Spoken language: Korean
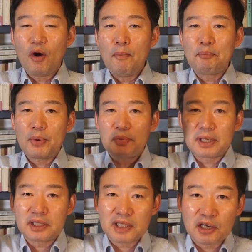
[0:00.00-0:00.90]

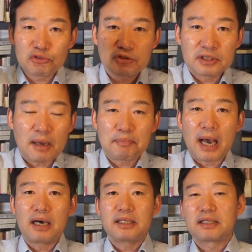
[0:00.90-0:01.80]
헌법에다고도 딱
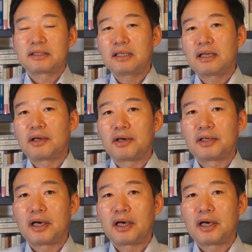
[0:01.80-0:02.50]
박아놨잖아요.